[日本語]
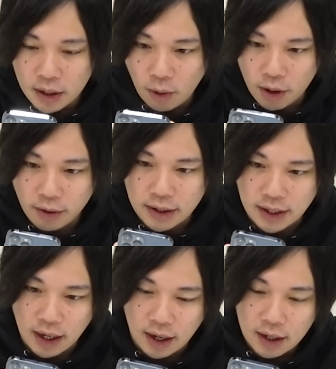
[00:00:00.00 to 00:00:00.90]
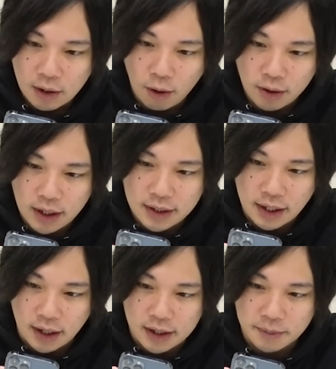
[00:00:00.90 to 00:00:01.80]
これとかさこんな位置
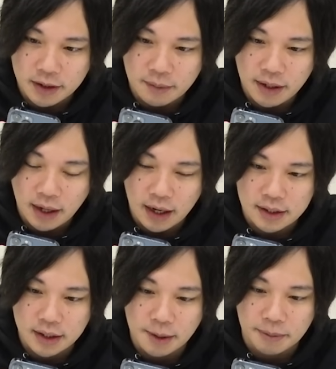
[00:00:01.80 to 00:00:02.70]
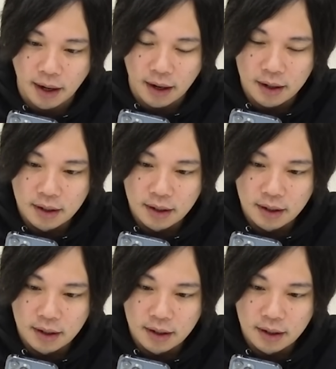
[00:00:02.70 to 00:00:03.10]
から始まってみ反射タイプが